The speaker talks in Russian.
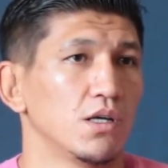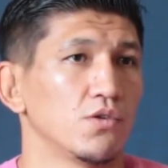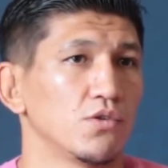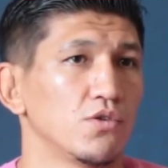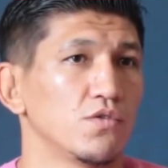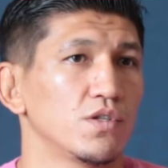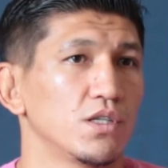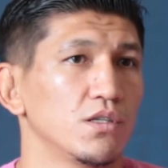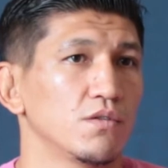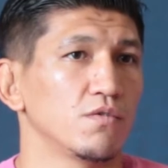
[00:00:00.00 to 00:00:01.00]

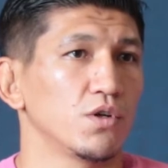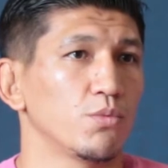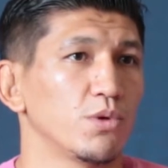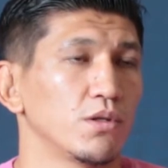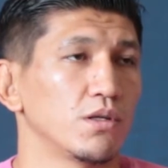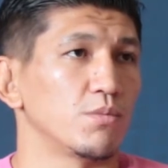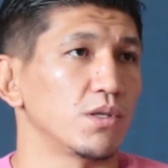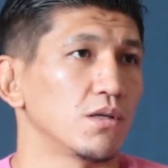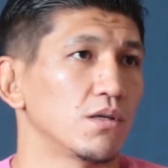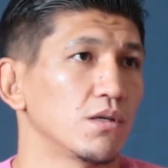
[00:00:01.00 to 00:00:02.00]
UFC выкупила
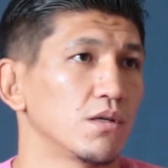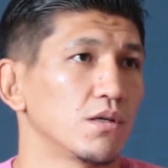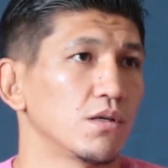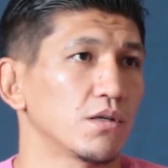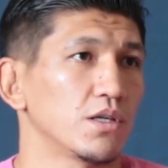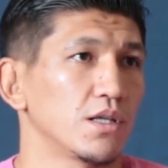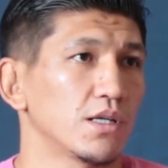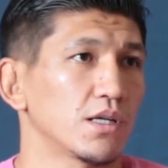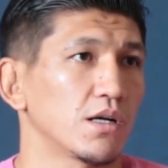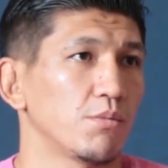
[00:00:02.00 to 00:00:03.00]
именно э,
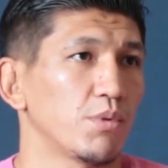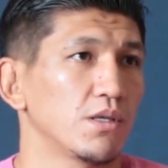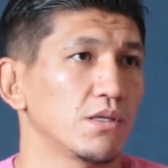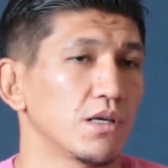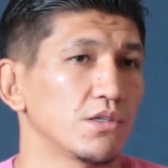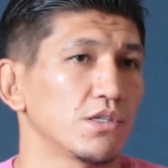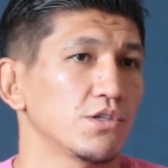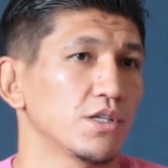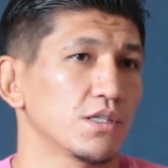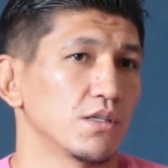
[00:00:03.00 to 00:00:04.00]
китайская компания, и они
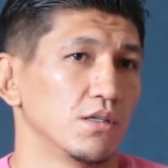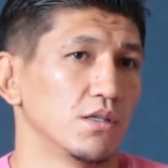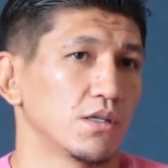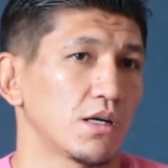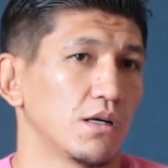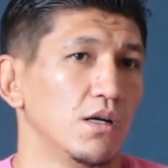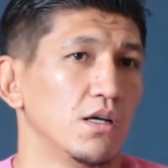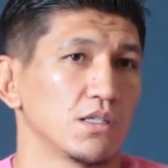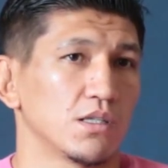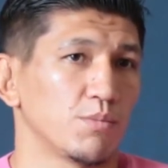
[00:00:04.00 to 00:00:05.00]
сейчас э,
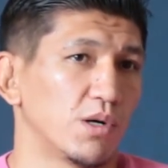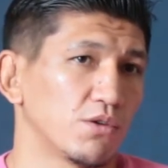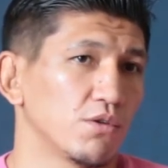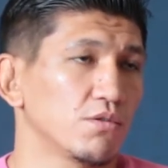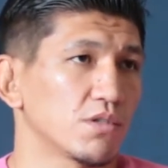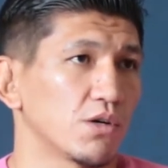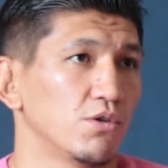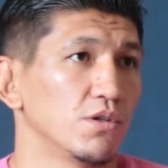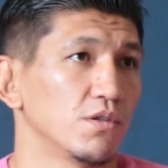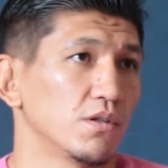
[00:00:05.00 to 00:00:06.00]
потихоньку
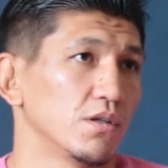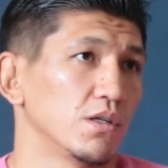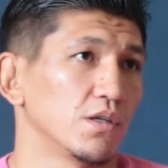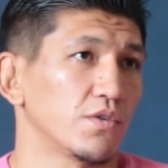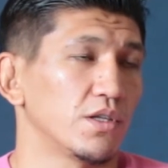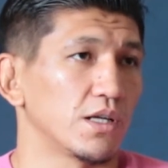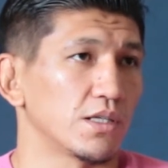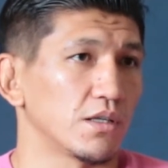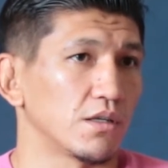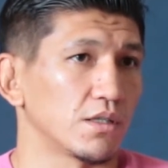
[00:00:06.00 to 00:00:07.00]
заходят э, в
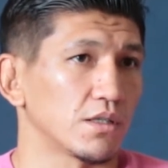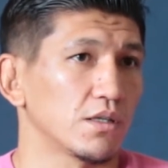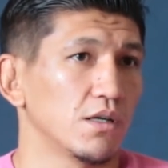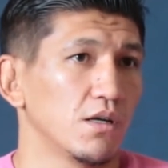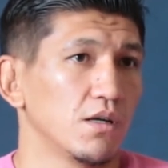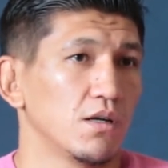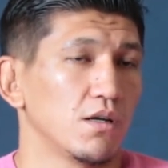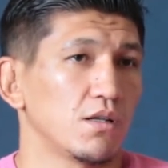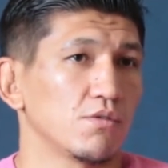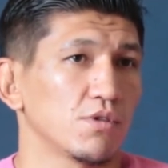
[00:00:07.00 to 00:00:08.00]
китайский рынок.
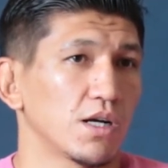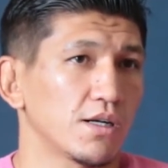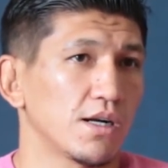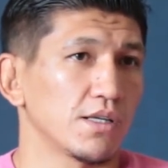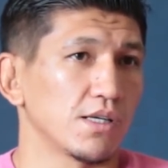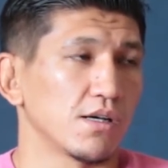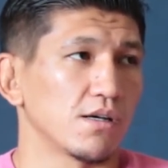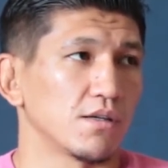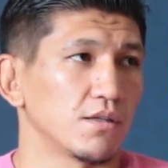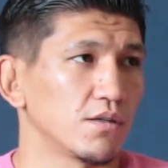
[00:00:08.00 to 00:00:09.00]
Но ну, так как
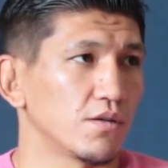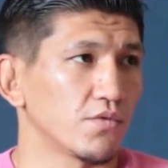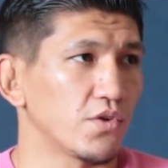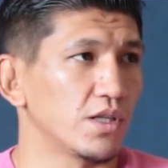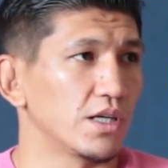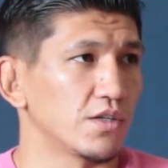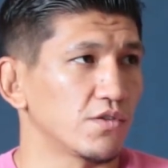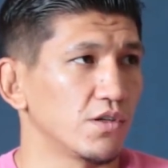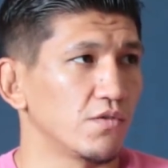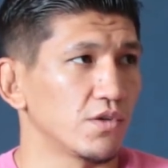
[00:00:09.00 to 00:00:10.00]
я э, в Китае в
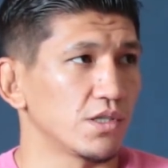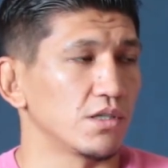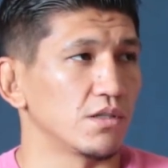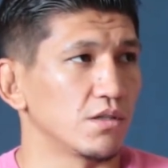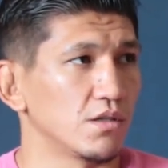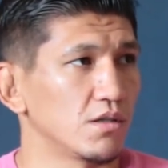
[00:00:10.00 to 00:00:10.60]
своем весе э,